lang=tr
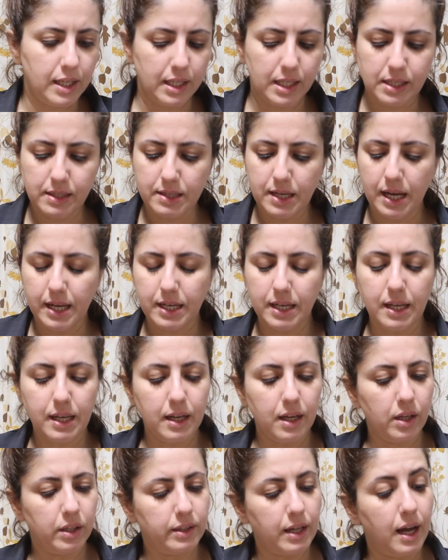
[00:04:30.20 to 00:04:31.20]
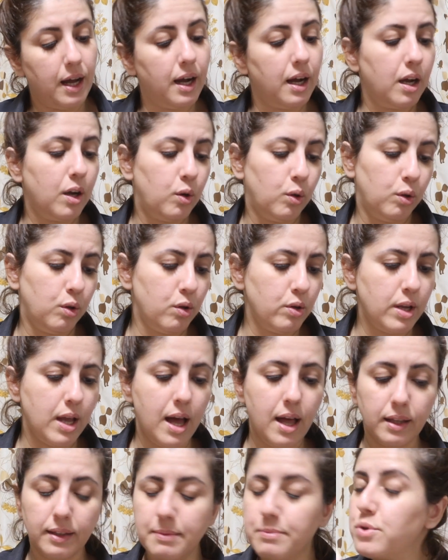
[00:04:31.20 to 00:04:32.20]
iki tane daha
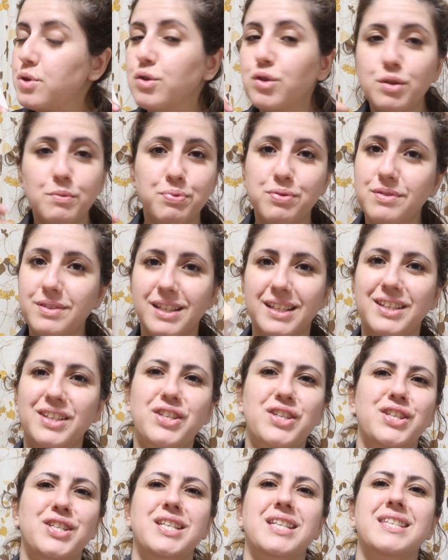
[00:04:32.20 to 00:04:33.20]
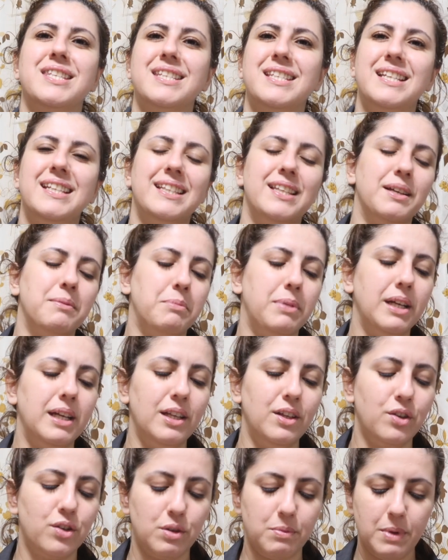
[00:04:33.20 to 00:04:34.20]
kolonya aldım. Çünkü bunların şişesine de
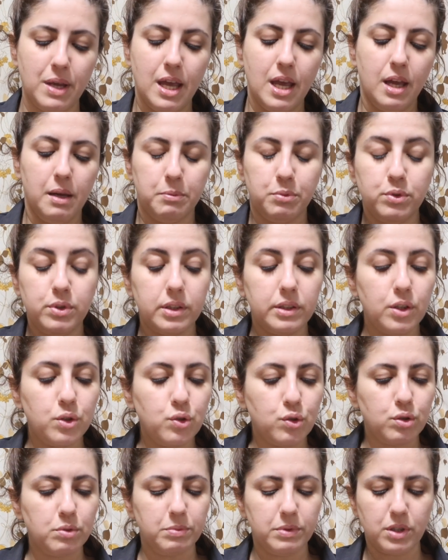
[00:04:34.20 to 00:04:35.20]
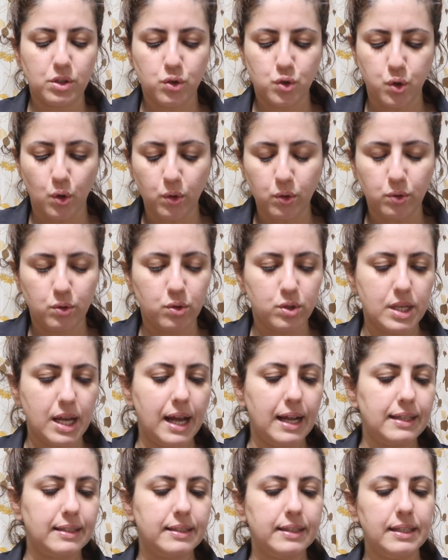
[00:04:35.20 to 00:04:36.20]
bayılıyorum. Bunların da yorumları çok
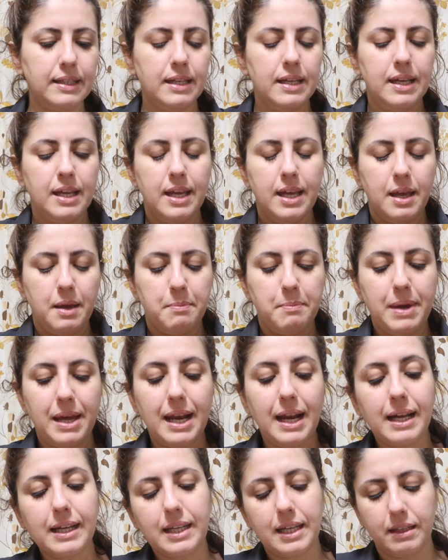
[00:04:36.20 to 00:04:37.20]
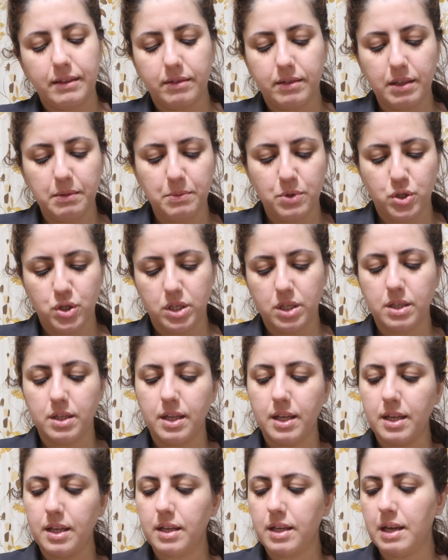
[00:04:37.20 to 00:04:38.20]
güzeldi. Merak ettiğim
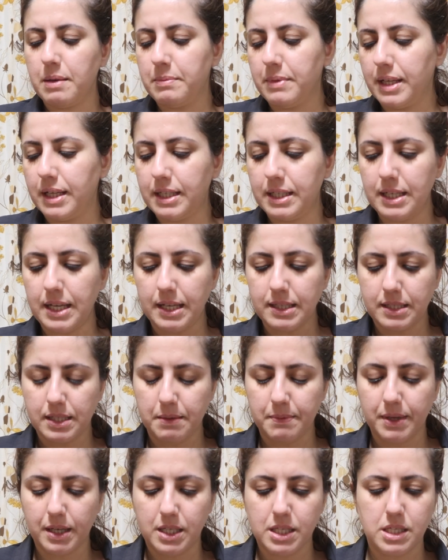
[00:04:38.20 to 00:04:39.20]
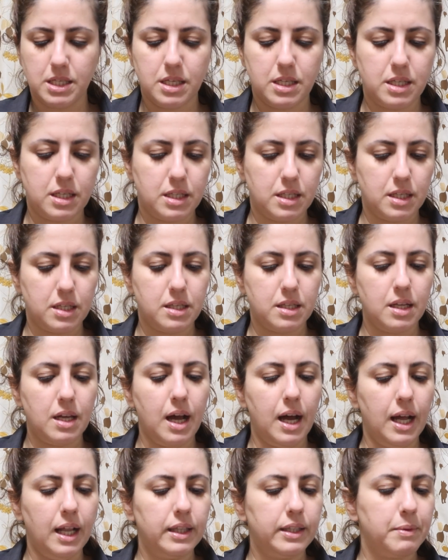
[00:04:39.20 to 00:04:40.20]
için de hem de kıyaslamak için
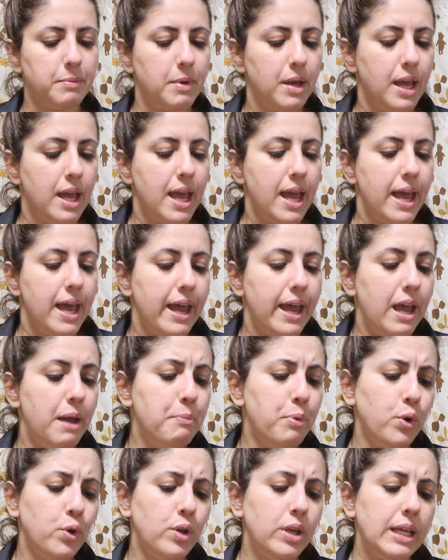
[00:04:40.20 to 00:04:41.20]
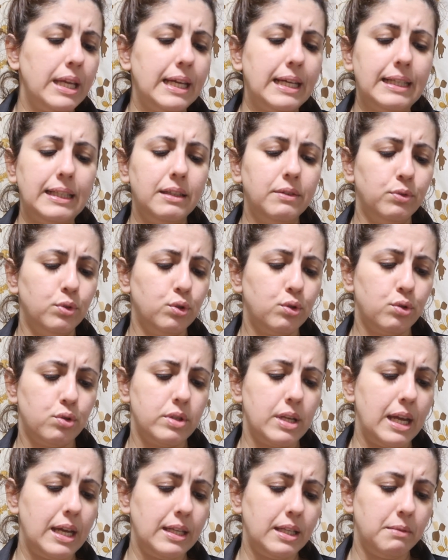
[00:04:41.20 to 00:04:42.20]
açıkçası aldım. Ebony
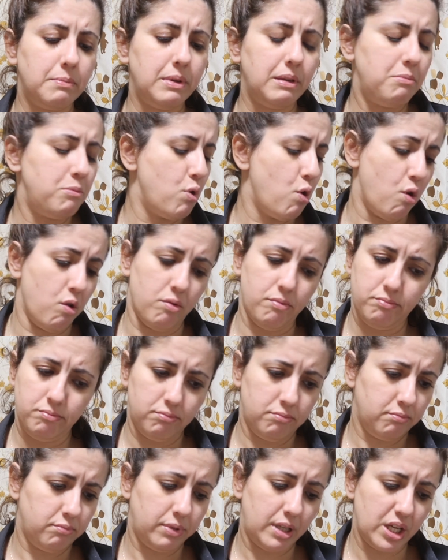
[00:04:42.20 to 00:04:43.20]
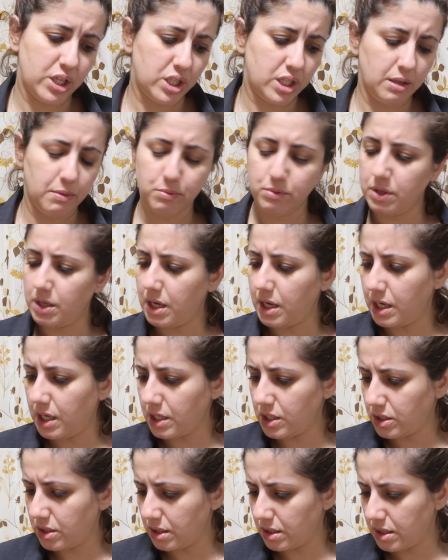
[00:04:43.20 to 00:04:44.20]
Eaglewood neydi bilmiyorum. Keşke bunları
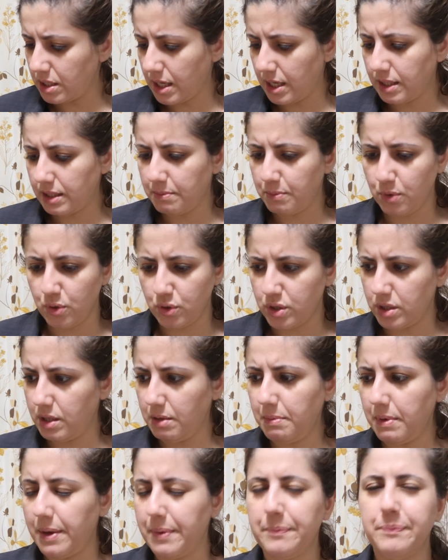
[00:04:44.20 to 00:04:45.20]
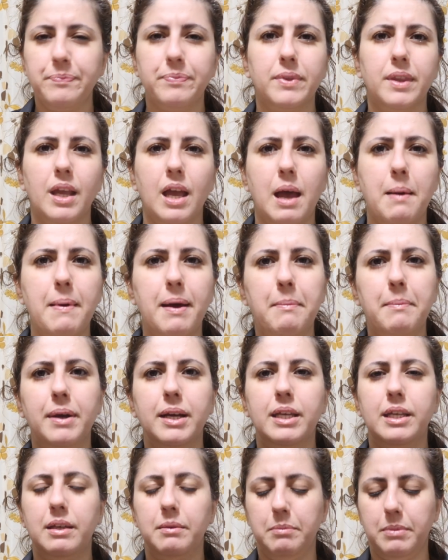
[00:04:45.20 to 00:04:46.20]
araştırsaydım önce değil mi? Hemen
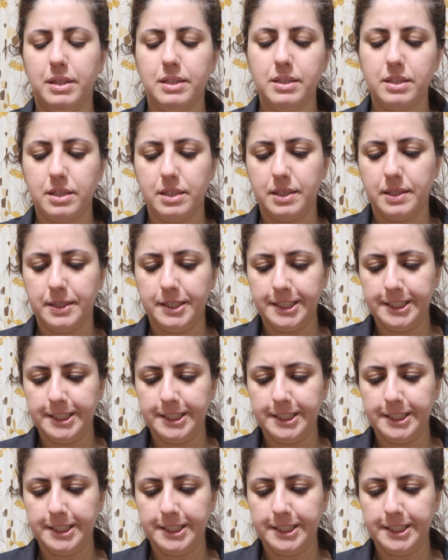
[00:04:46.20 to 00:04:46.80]
bakayım bir.